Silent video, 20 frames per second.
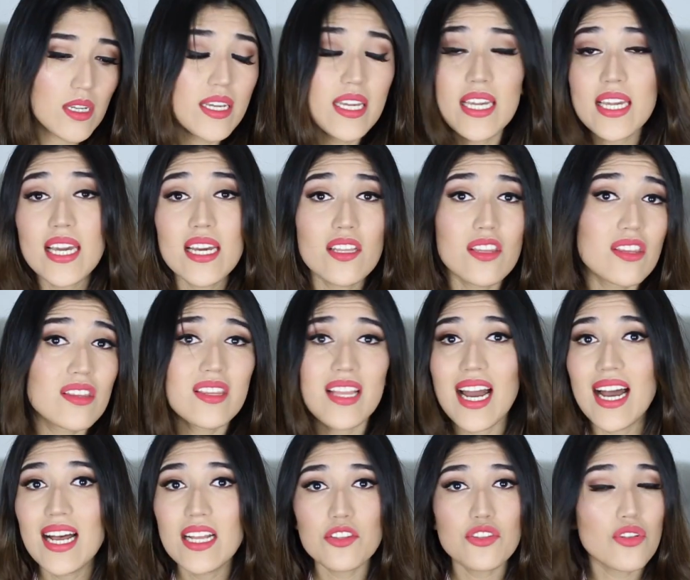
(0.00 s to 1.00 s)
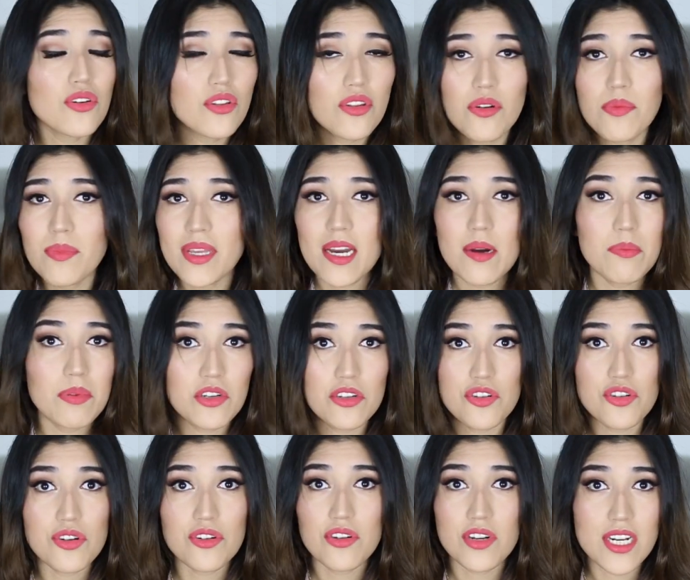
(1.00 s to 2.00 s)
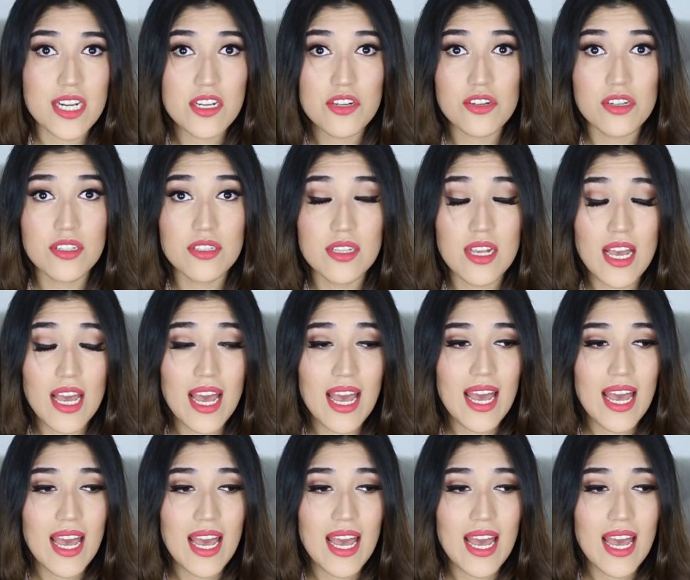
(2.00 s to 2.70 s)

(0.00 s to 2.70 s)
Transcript: y que está todo mi apoyo con ellos.